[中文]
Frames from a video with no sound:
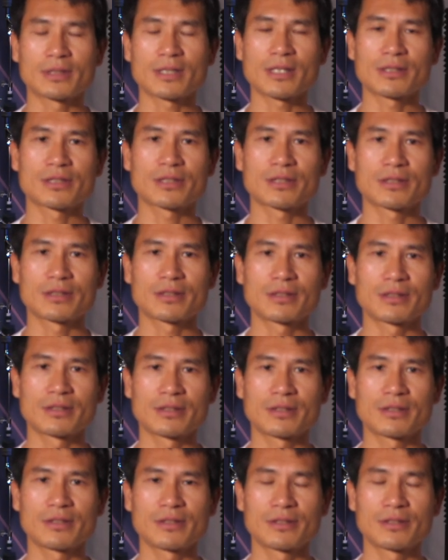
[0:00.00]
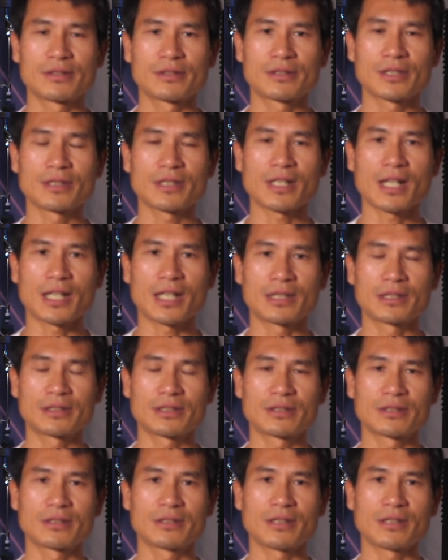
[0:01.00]
但是真的还
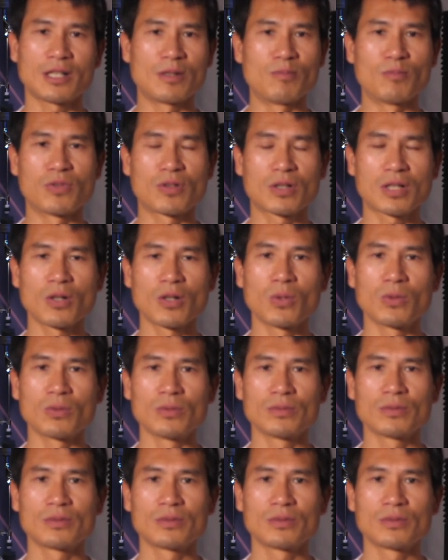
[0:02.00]
是很不够。